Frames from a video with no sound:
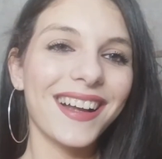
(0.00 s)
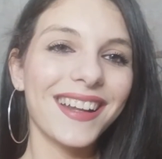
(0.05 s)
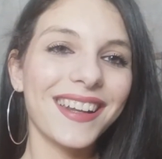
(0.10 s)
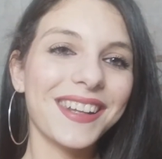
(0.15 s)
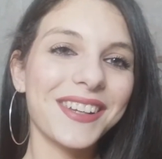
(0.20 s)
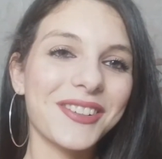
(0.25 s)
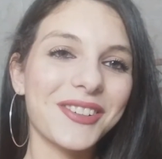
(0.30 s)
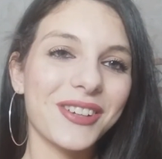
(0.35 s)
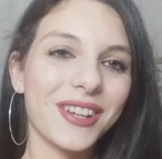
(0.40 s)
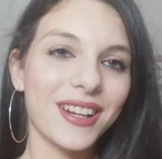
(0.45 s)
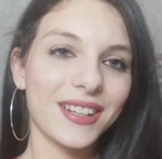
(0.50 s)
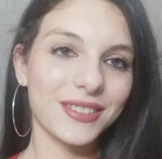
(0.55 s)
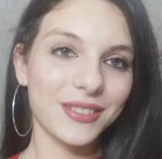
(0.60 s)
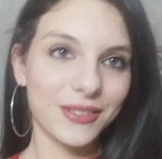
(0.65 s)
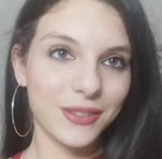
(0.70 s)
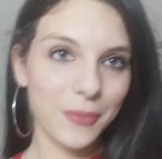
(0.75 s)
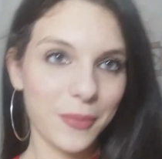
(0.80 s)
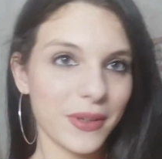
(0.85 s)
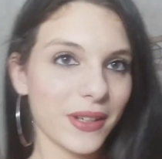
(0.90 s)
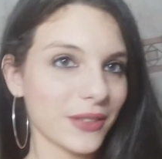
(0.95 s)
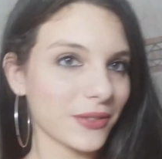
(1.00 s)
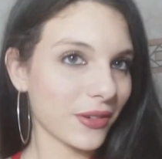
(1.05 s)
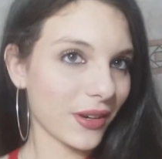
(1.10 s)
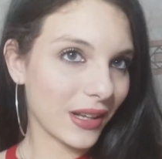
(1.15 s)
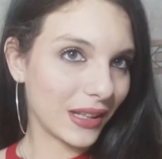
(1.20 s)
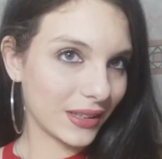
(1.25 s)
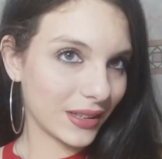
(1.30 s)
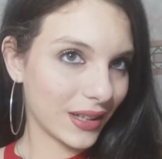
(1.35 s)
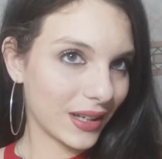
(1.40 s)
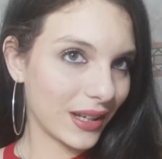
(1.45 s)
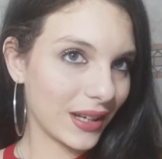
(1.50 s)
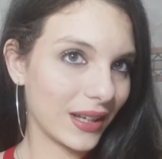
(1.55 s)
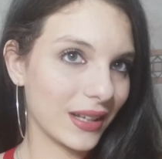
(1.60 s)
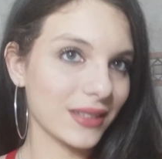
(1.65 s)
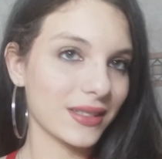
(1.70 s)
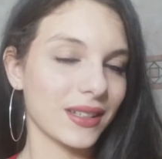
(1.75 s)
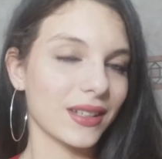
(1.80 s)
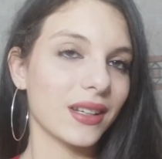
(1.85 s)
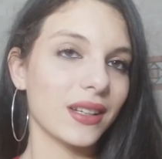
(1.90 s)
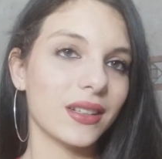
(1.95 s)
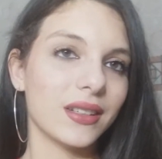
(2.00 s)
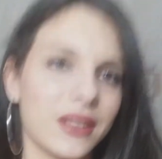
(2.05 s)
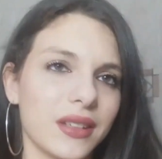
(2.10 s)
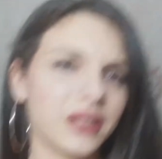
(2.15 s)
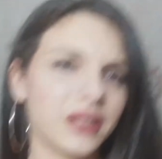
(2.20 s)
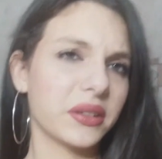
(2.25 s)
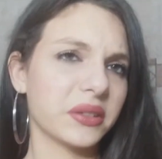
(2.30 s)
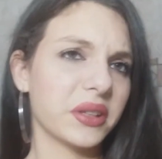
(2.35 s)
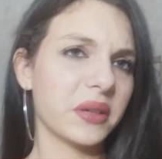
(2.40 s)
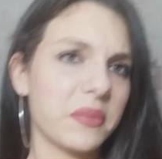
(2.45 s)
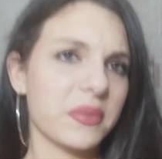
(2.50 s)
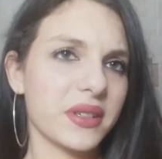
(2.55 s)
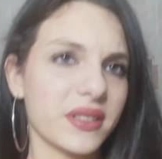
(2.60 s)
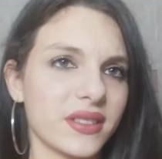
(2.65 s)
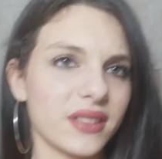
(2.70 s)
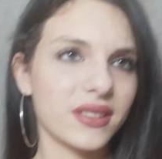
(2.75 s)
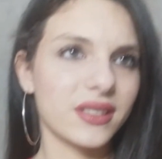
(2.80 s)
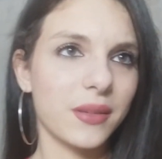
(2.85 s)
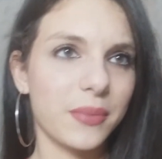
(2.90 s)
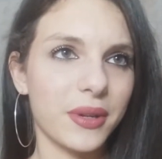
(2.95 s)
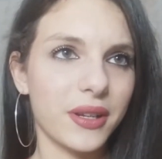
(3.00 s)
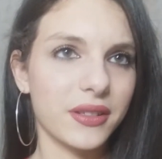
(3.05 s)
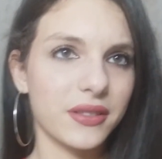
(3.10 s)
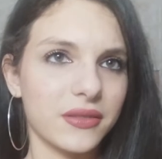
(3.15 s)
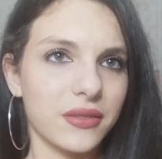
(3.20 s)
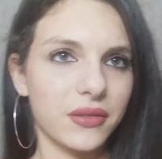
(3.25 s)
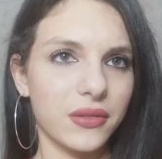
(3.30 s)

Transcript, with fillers: Allora, sono appena tornata a casa, in realtà è abbastanza presto